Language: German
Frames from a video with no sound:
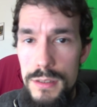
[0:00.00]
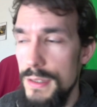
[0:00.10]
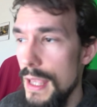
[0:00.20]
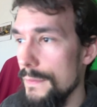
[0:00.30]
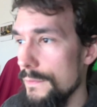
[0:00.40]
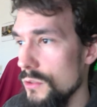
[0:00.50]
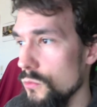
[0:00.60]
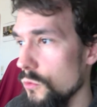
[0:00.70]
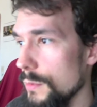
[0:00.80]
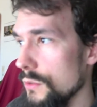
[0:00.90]
die Sachen
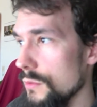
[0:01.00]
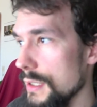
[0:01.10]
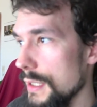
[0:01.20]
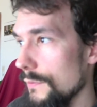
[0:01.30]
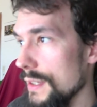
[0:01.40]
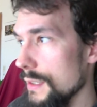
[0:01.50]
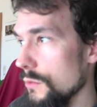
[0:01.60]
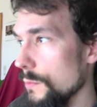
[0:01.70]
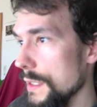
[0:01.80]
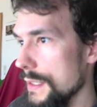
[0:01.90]
versuchen rüberzuziehen, was
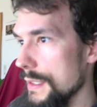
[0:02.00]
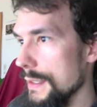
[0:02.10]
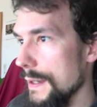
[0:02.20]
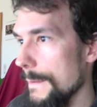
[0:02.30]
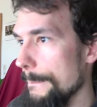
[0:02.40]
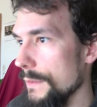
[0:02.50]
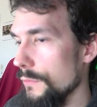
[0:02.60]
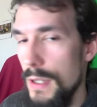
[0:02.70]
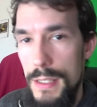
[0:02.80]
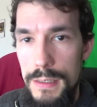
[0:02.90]
ich rüberziehen kann,
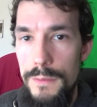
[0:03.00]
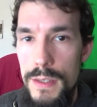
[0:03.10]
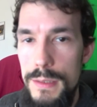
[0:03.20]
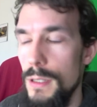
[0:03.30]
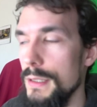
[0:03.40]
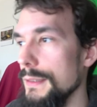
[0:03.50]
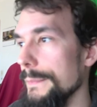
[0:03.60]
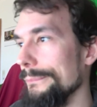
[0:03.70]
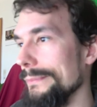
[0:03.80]
auf eine andere Festplatte.